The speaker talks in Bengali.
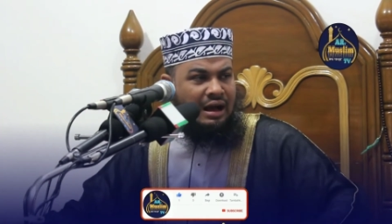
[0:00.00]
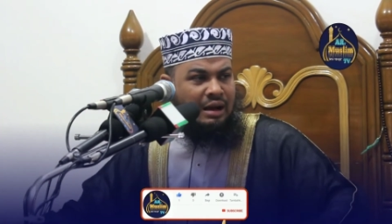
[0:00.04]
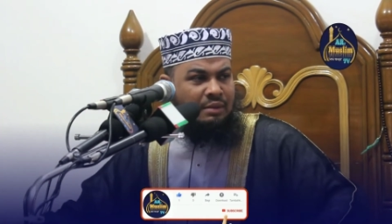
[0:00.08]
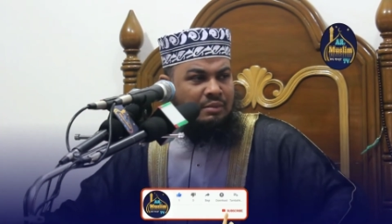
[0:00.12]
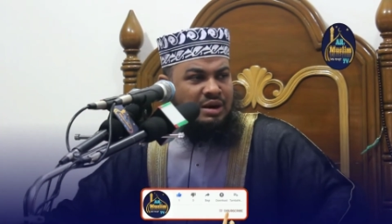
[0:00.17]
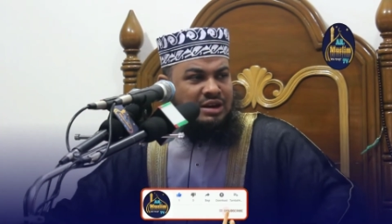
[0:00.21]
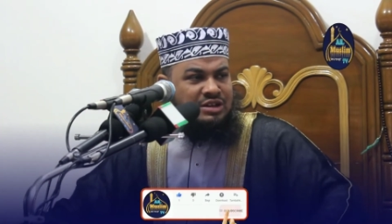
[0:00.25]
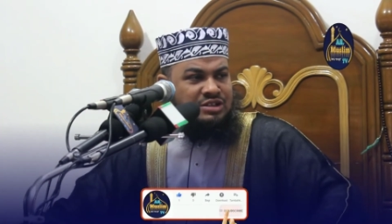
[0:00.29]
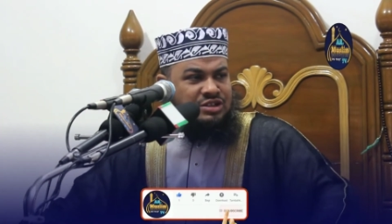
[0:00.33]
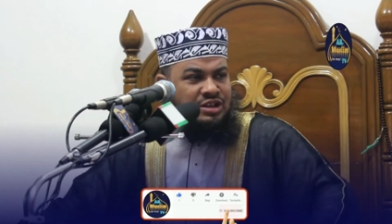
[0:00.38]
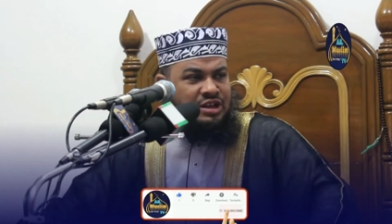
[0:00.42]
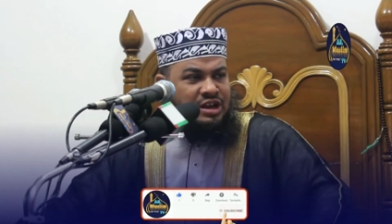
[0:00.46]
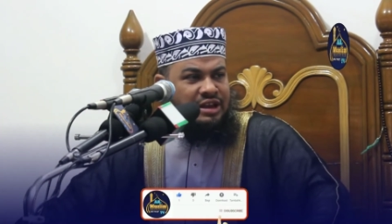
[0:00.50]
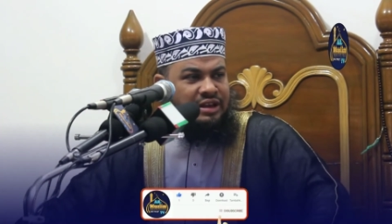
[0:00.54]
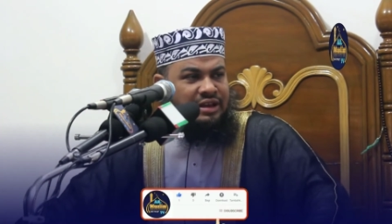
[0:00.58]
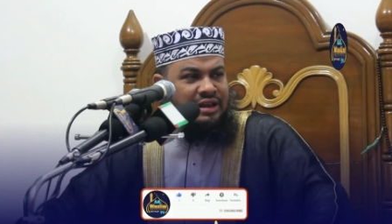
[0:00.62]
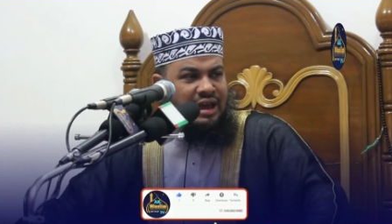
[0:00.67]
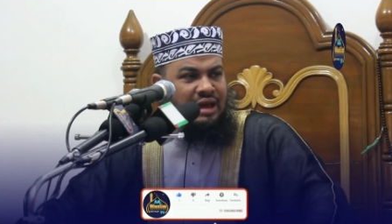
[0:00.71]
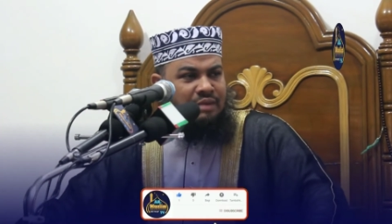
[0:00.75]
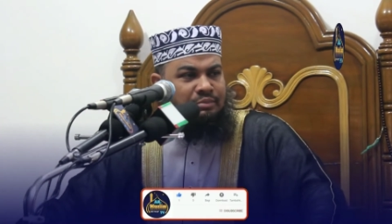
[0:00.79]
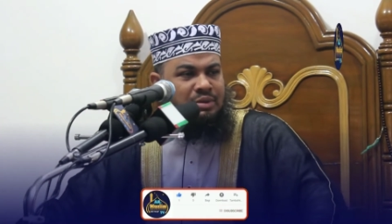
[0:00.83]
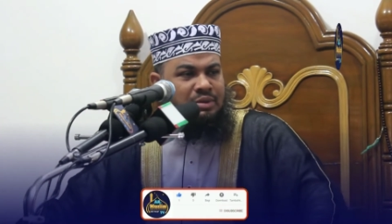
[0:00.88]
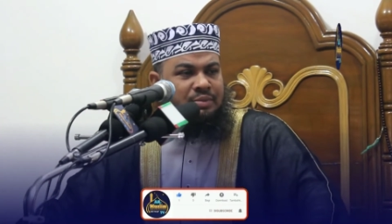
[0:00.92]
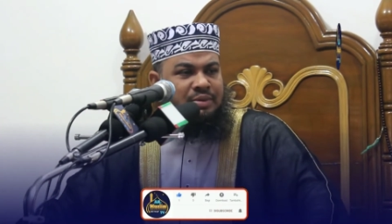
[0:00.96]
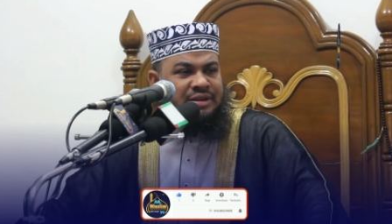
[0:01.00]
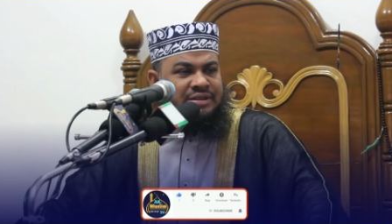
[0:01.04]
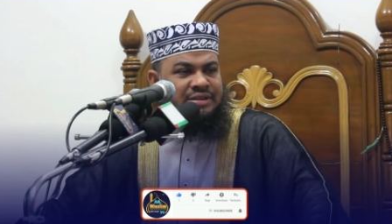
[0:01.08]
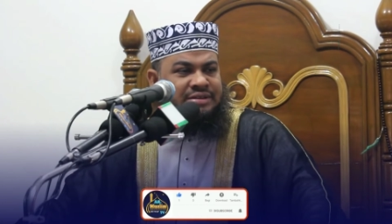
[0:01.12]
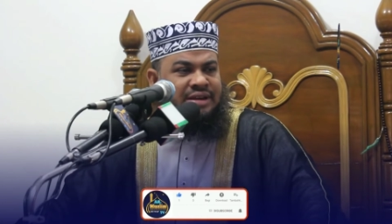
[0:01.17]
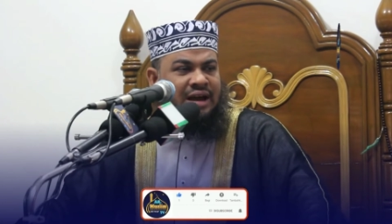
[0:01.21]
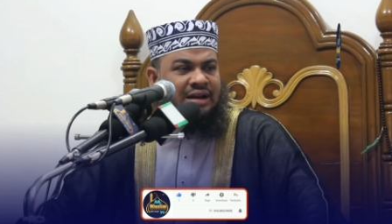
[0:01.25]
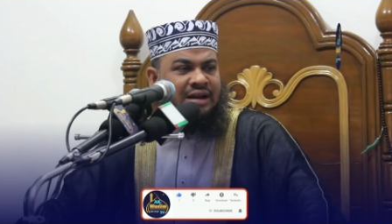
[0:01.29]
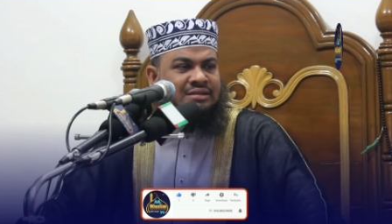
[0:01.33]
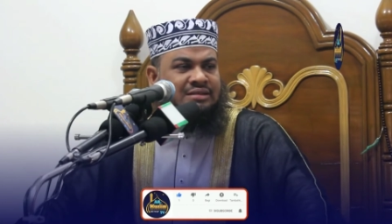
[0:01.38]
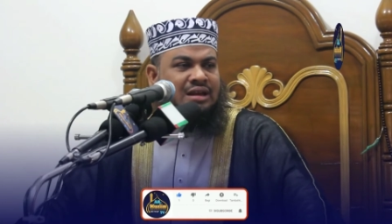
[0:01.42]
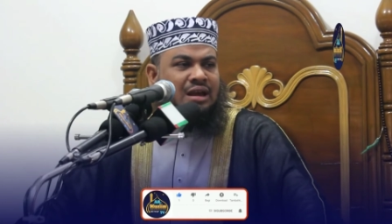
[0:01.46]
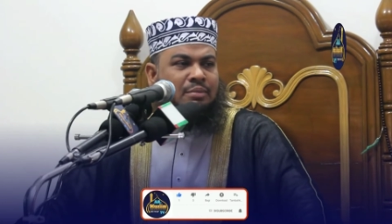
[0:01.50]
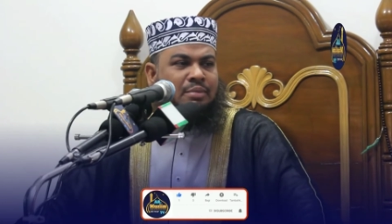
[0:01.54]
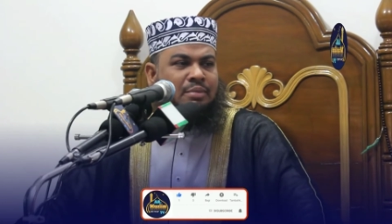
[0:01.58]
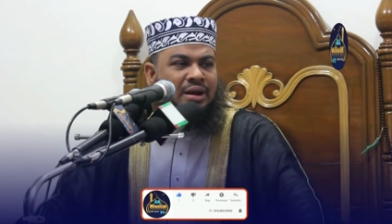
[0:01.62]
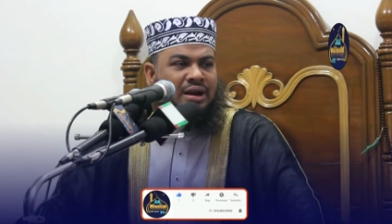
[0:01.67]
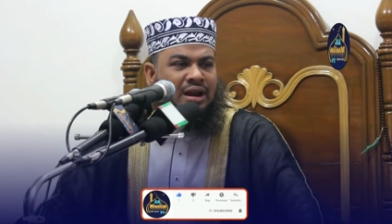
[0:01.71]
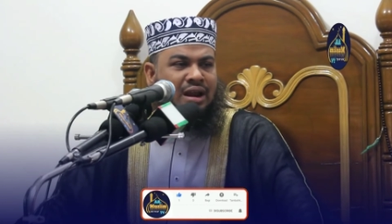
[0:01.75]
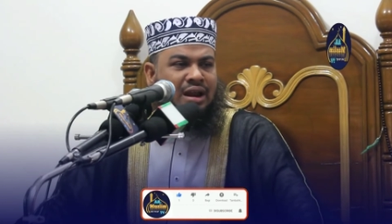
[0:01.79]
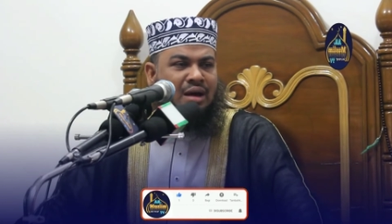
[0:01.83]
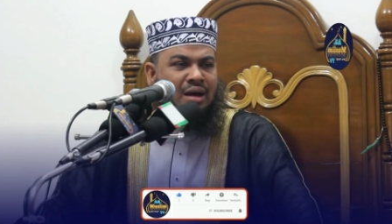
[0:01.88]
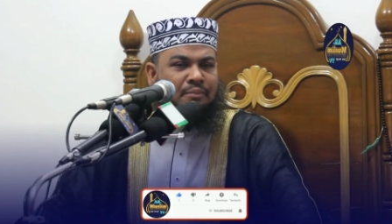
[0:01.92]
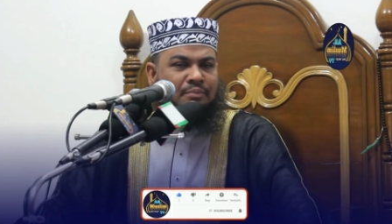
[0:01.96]
আমার ছেলেকে এমবিবিএস ডাক্তার
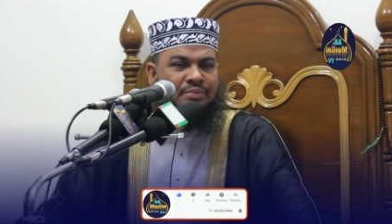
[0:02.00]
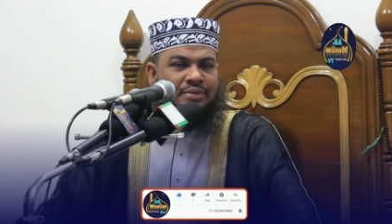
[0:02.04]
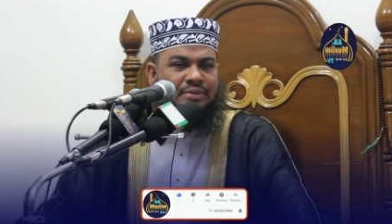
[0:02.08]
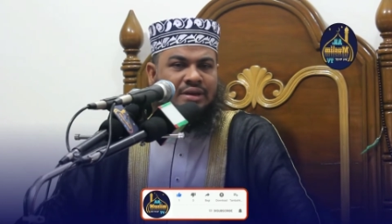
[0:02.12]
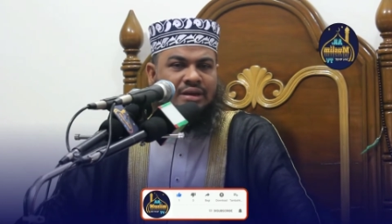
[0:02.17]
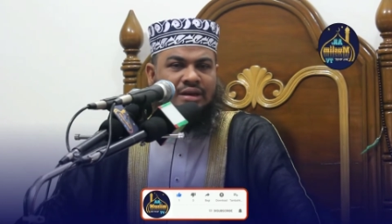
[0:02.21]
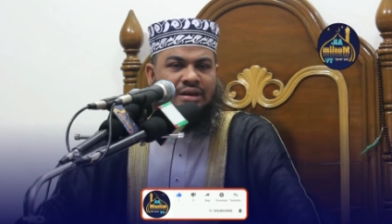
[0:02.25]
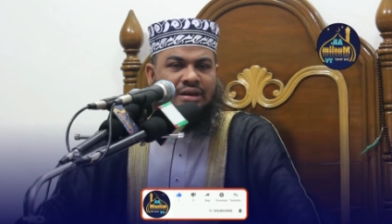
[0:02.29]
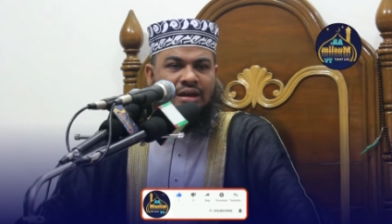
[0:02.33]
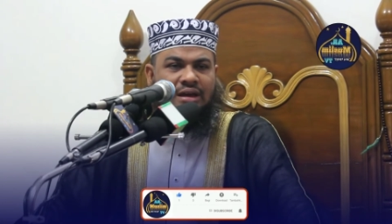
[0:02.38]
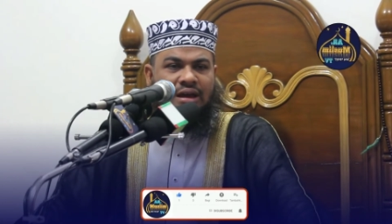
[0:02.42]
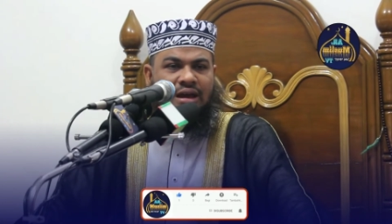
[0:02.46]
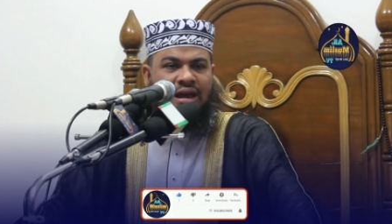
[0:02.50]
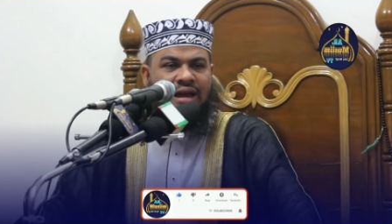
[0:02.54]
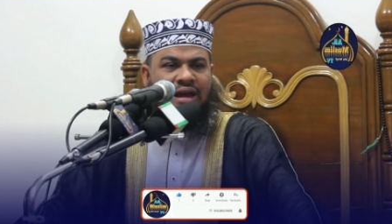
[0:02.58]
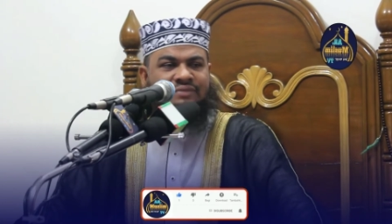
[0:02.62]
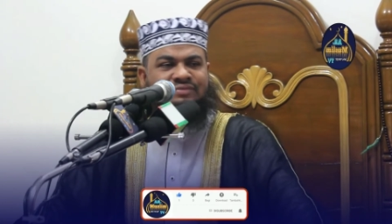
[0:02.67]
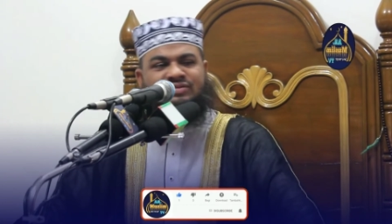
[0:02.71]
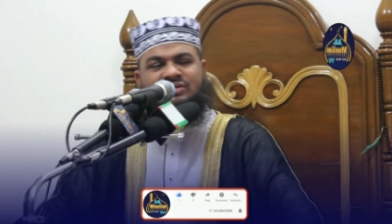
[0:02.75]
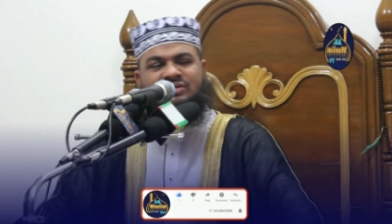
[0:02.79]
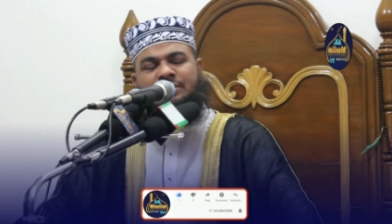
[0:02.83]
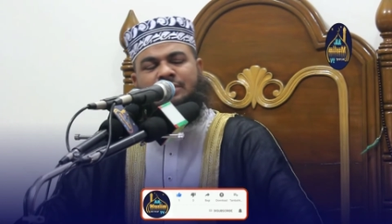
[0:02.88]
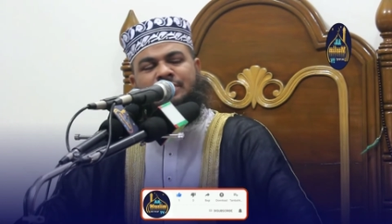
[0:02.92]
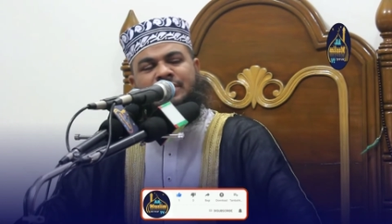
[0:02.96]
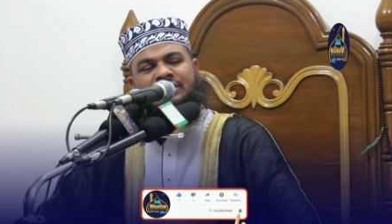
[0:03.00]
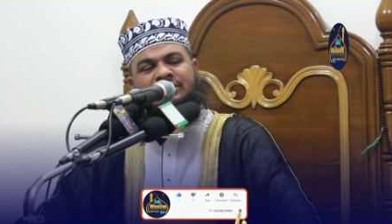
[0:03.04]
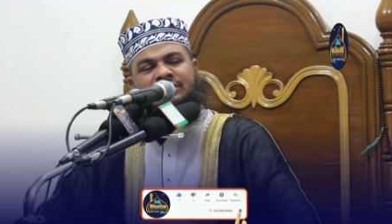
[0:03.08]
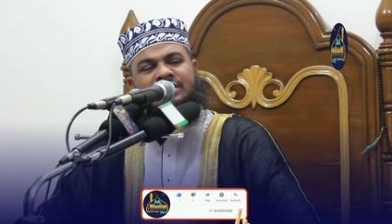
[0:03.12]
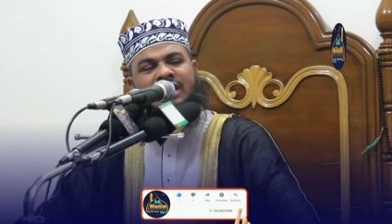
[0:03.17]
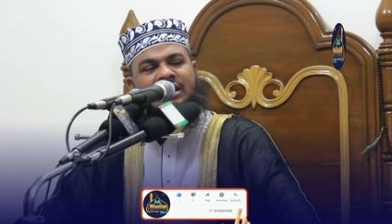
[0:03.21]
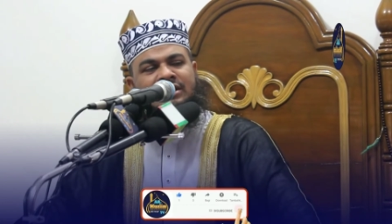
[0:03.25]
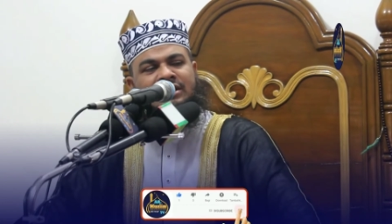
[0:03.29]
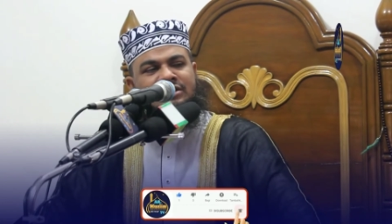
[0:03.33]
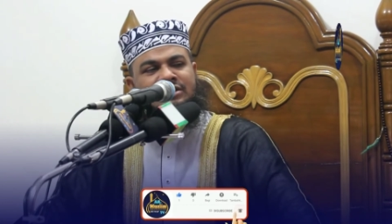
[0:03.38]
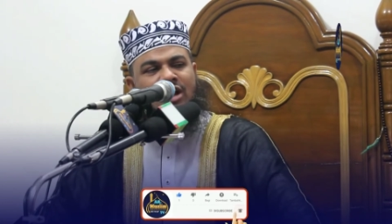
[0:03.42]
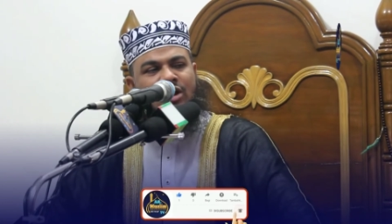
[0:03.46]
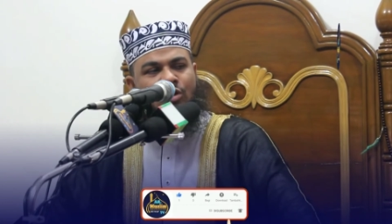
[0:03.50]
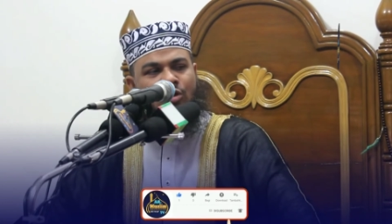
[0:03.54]
বানালাম এফসিবিএস ডাক্তার